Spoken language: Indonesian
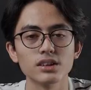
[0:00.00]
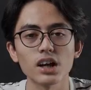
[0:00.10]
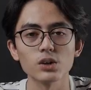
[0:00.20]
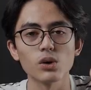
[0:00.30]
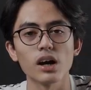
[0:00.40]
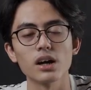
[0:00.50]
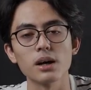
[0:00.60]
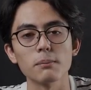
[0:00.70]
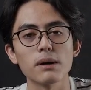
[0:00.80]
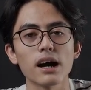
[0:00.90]
Yang kedua,
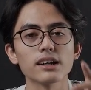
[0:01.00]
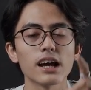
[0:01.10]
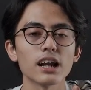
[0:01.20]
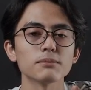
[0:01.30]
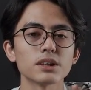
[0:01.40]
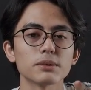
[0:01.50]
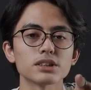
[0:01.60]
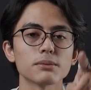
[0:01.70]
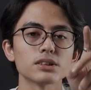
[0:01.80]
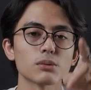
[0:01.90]
bahan dalam
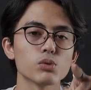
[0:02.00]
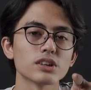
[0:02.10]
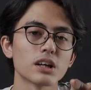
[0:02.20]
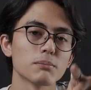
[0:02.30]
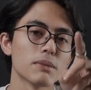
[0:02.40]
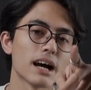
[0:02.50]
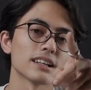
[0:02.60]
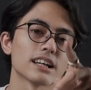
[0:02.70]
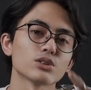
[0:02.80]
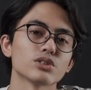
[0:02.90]
sama-sama terbuat dari
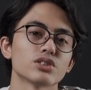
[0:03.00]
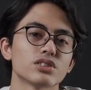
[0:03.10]
bahan katun.